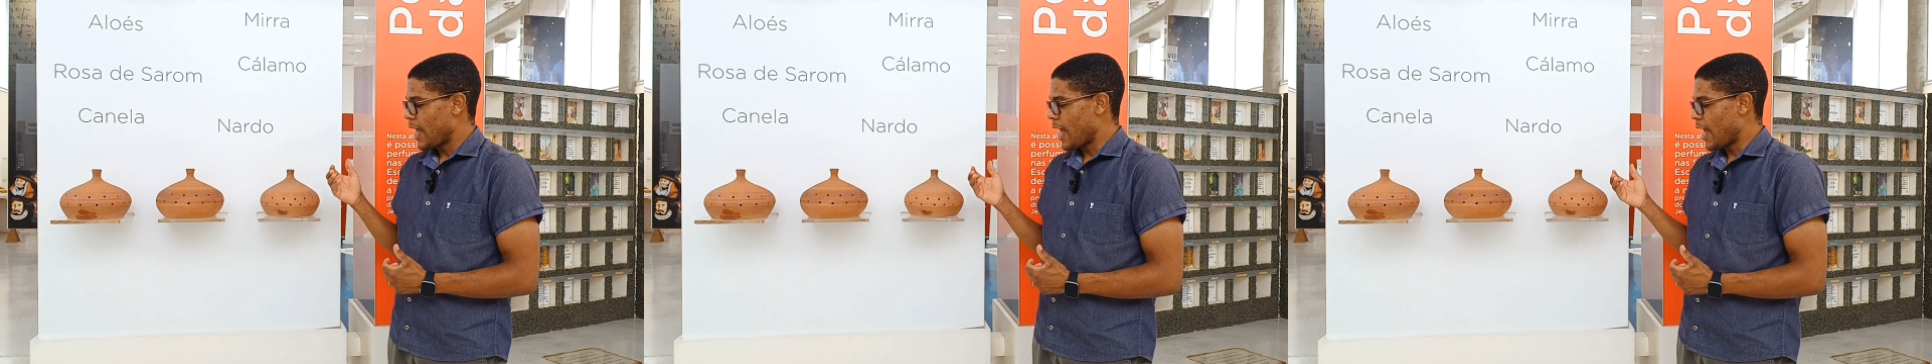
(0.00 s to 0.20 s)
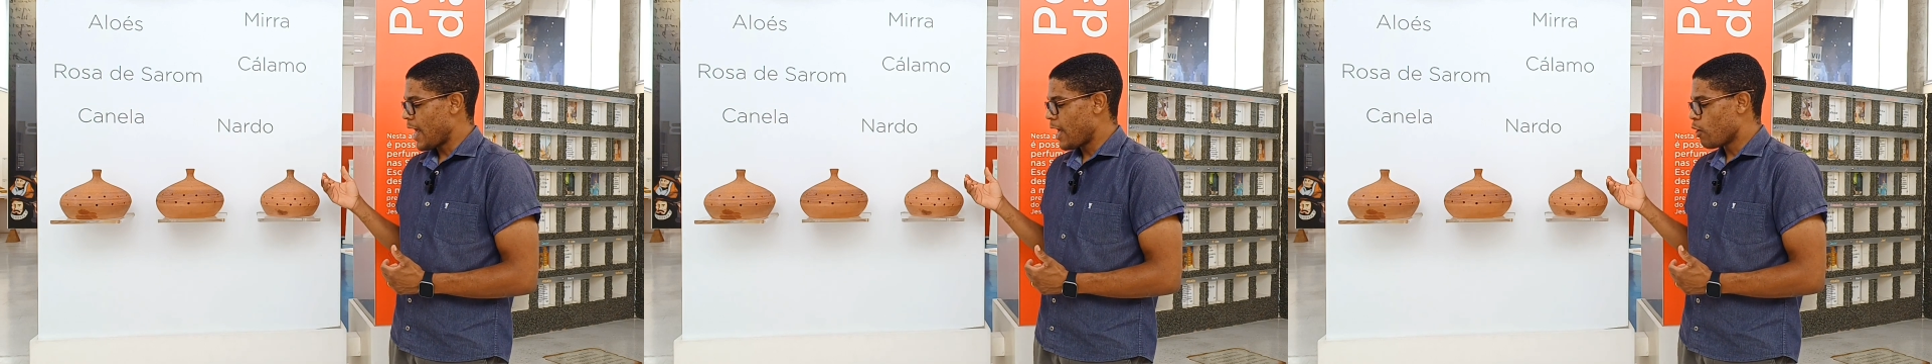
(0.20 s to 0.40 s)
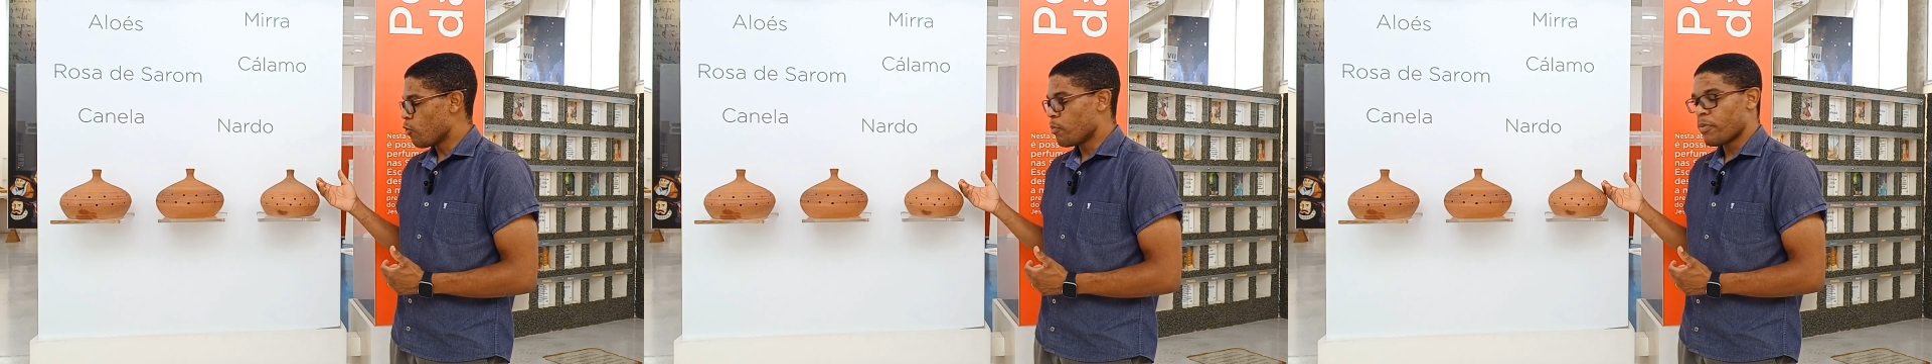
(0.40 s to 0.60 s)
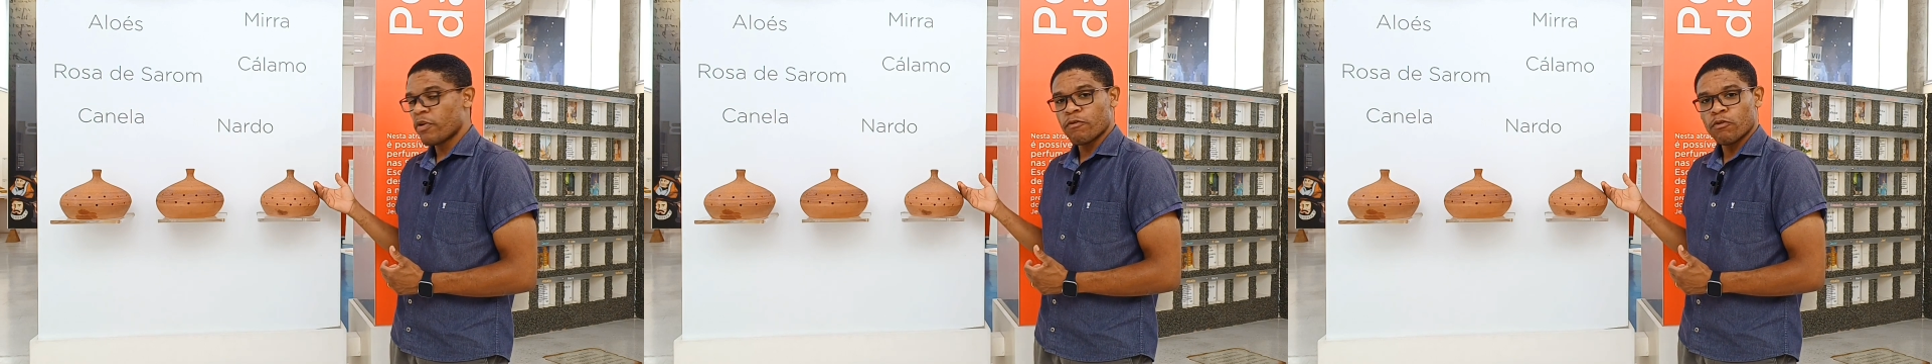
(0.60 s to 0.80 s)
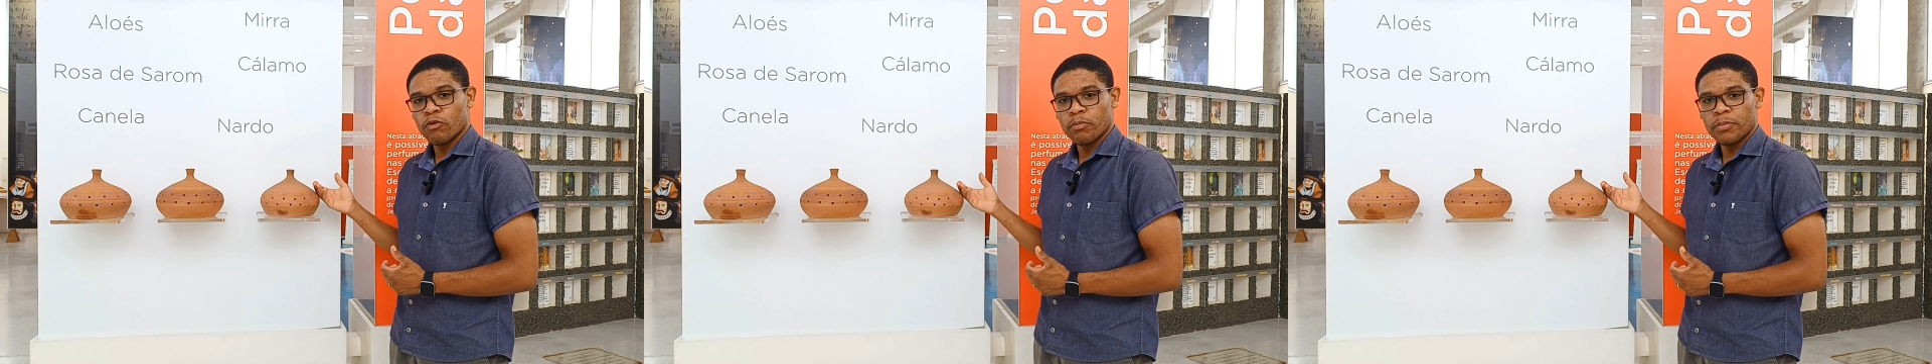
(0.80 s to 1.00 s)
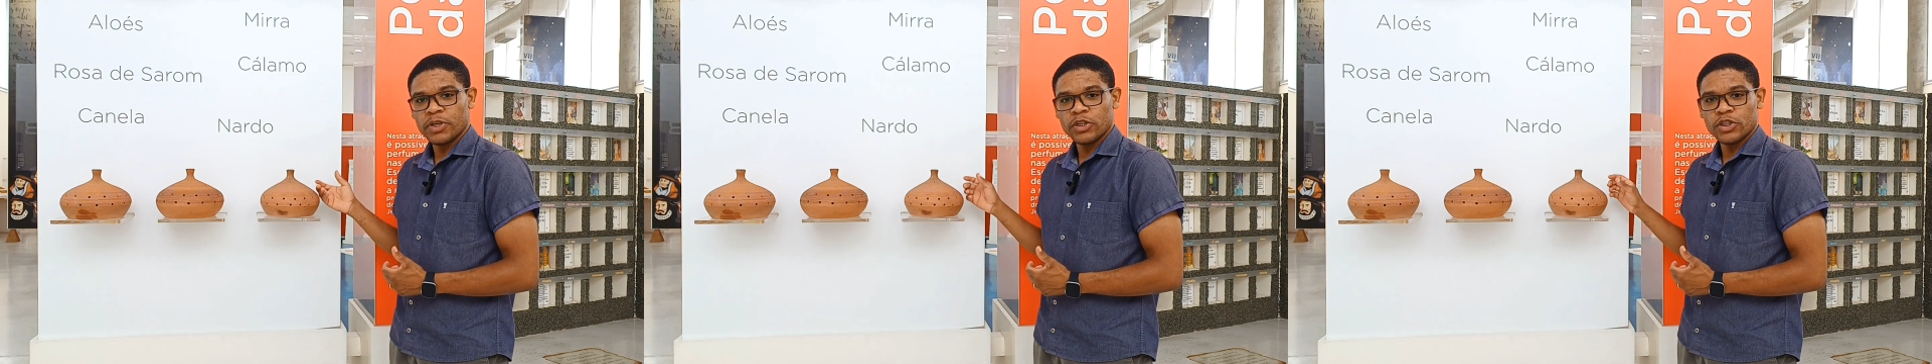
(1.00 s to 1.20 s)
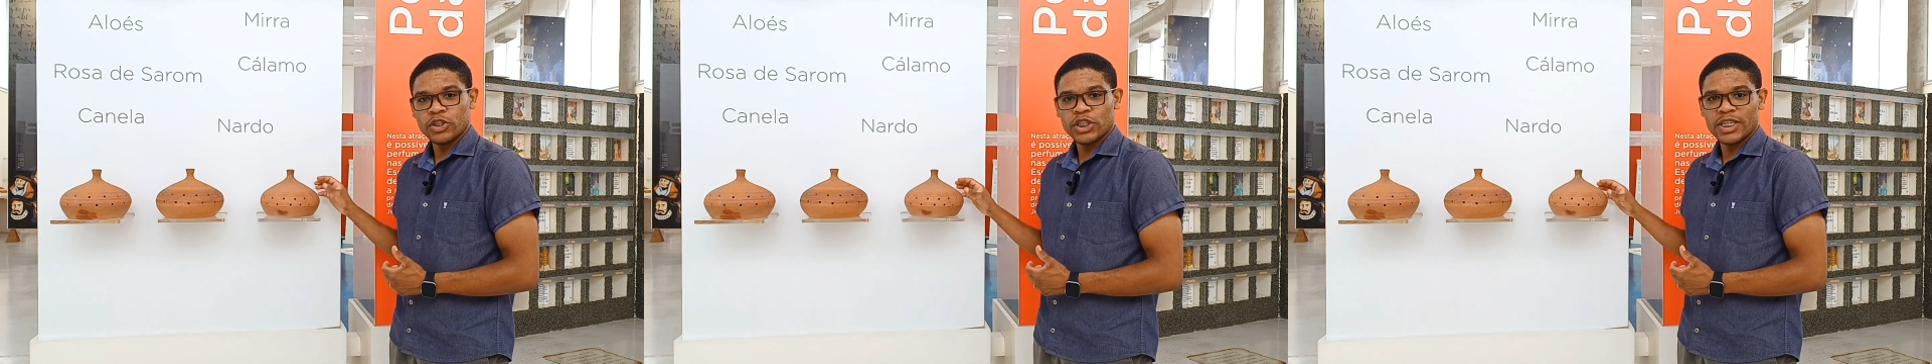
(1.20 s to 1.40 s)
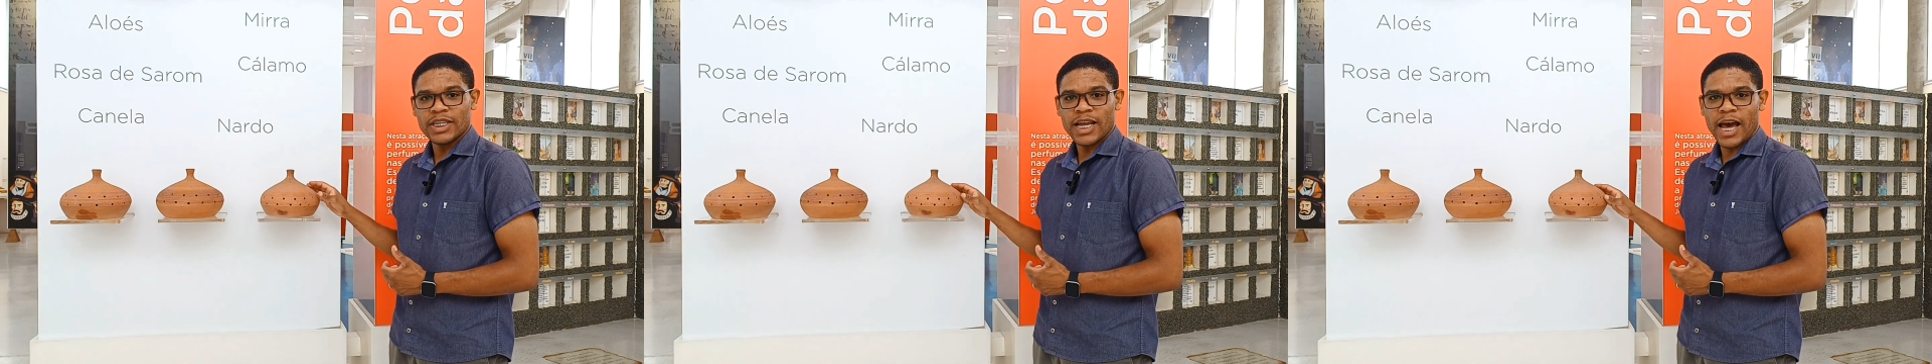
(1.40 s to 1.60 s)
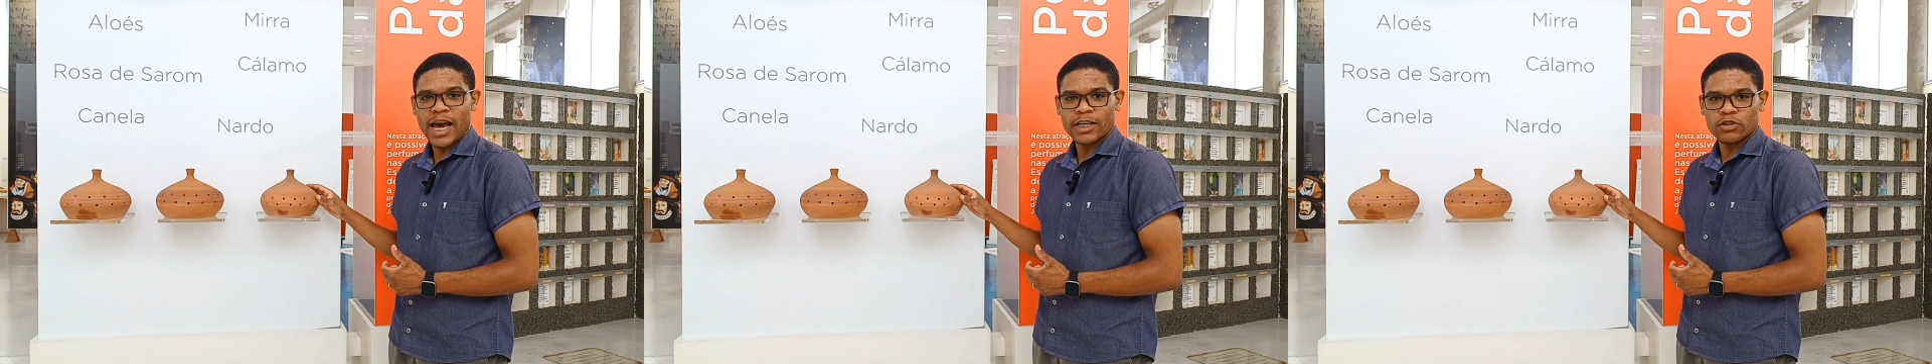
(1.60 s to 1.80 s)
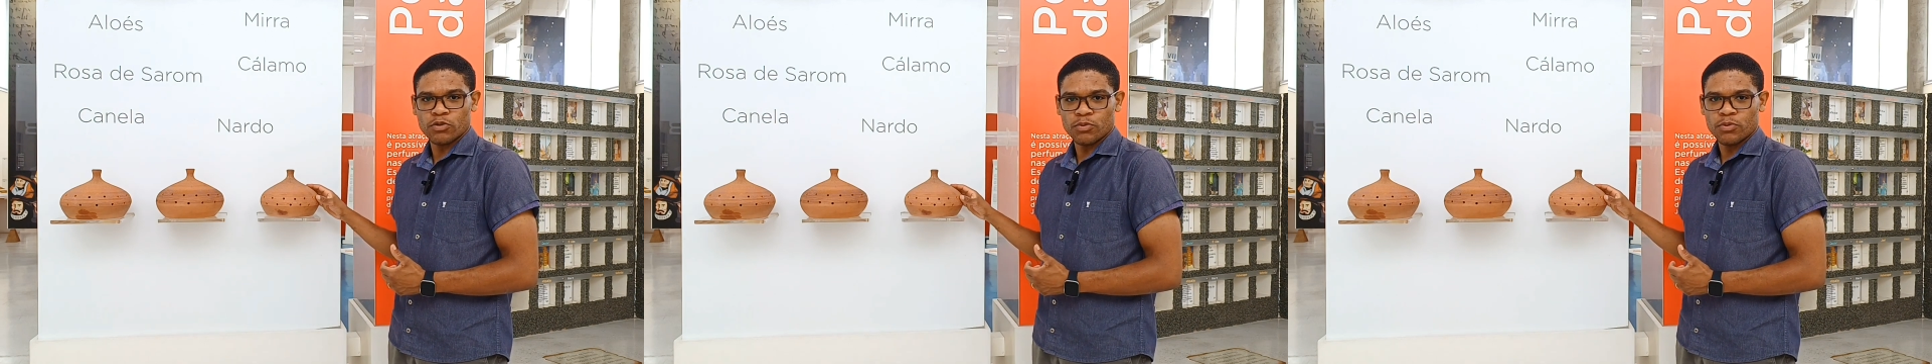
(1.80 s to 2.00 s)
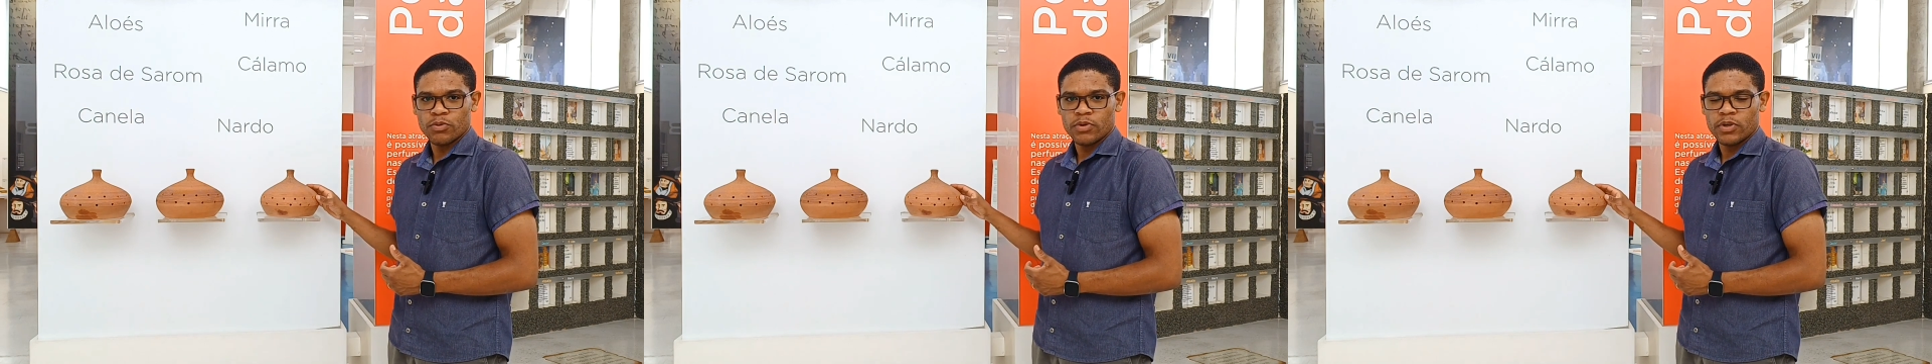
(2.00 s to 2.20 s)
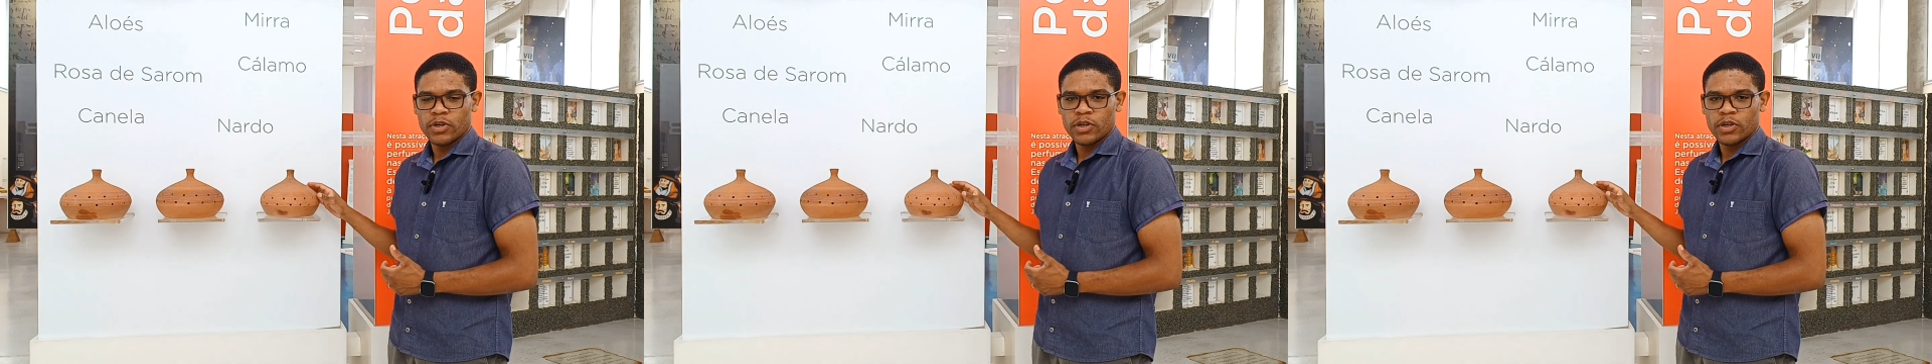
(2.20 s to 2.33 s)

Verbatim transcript: é o perfume de nardo,